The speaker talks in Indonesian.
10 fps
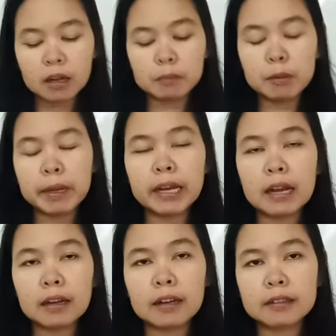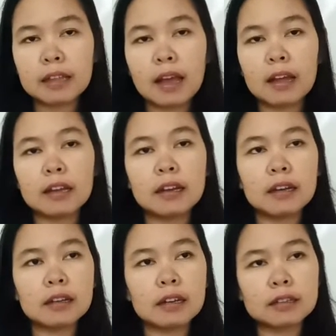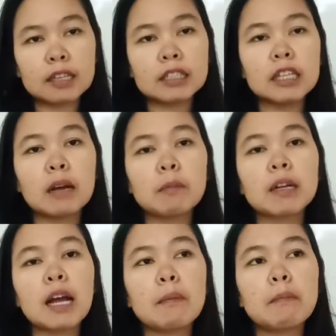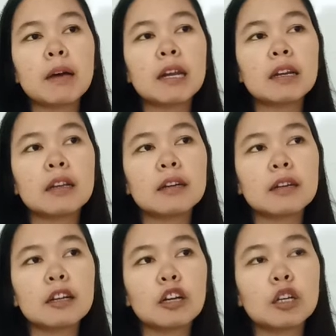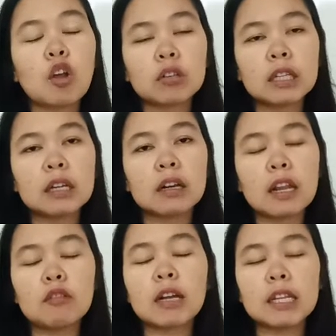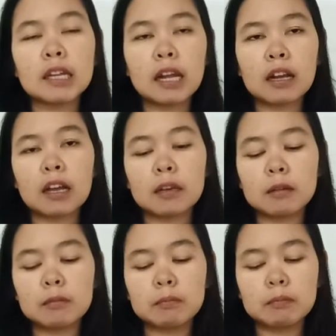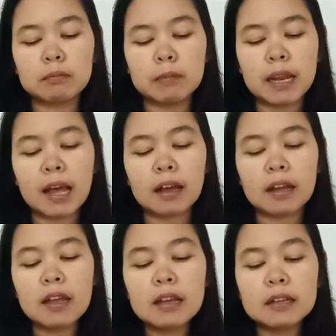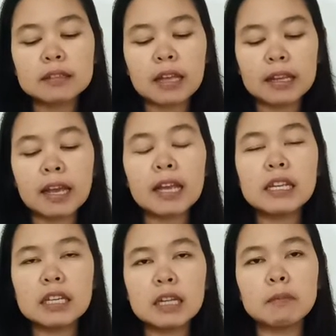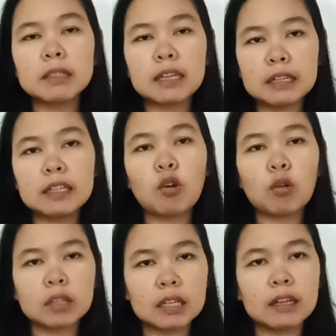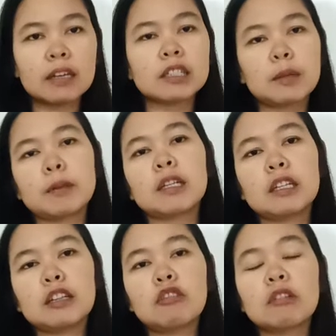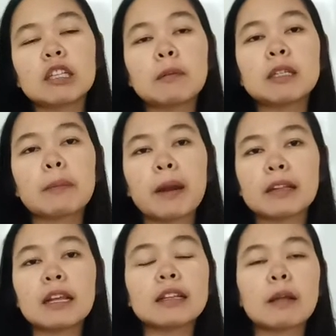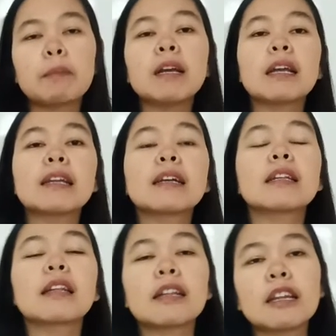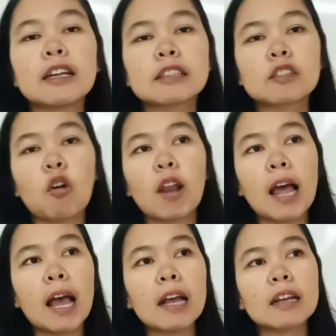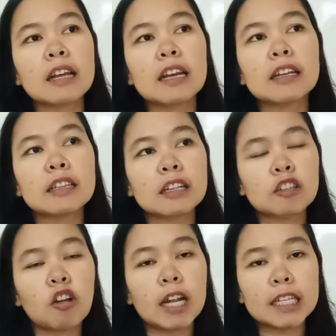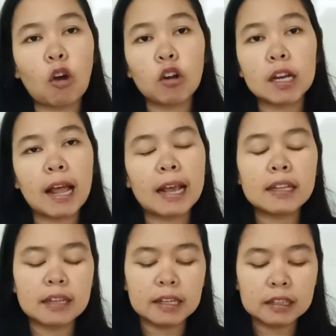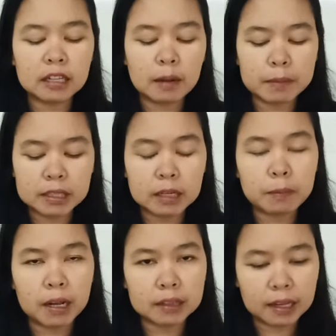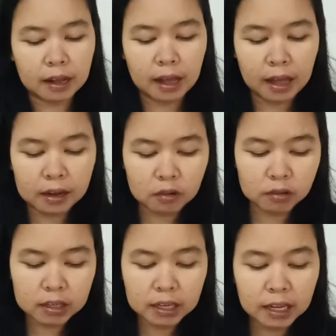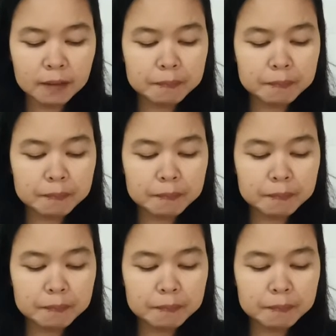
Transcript: uh, memegang kertas uh, kertas yang bergambar uh, dokter, lalu kalian akan bilang saya ingin menjadi dokter seperti itu. Kita bisa praktek, tapi kan tidak sekolah karena kita sekolahnya online jadi tidak bisa dipraktekkan. Oke.